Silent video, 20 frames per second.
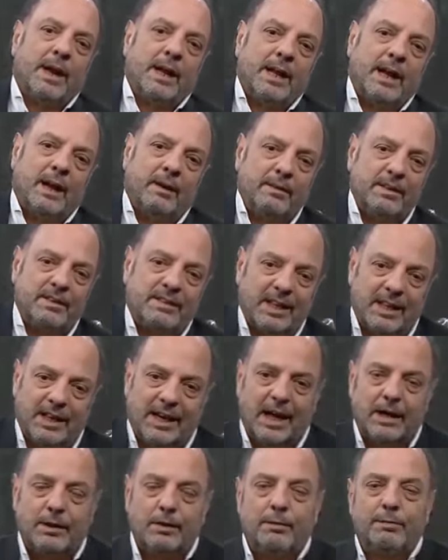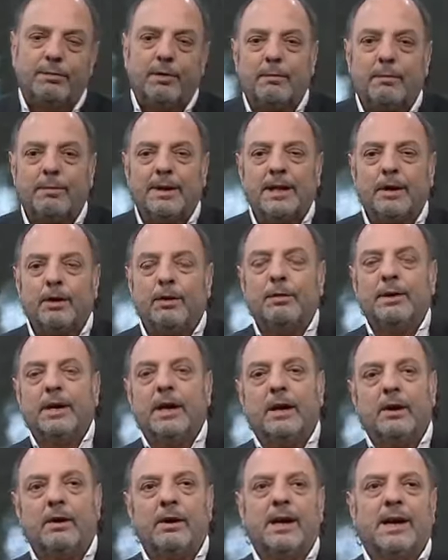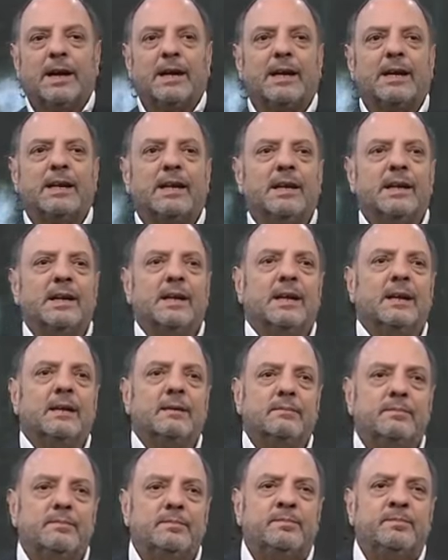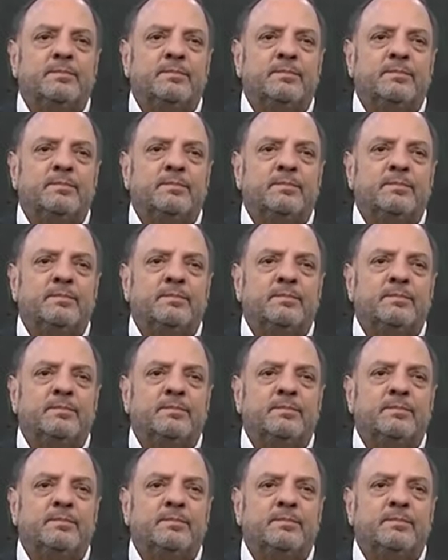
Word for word: para que le avisen. Hay dos formas de gobierno en la Argentina.